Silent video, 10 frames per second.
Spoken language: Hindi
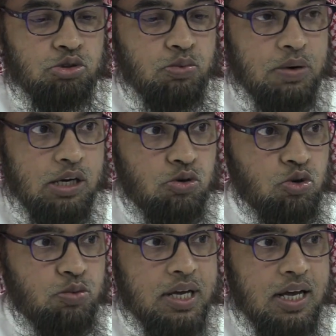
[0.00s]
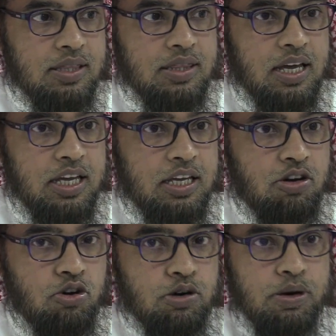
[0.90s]
तो बालों को बढ़ाता है
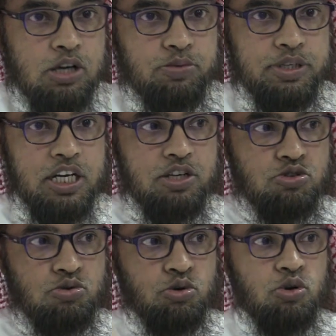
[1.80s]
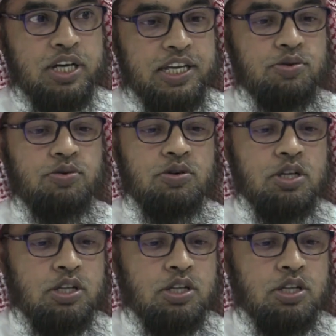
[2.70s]
और बालों में अगर जूँ हो गए हों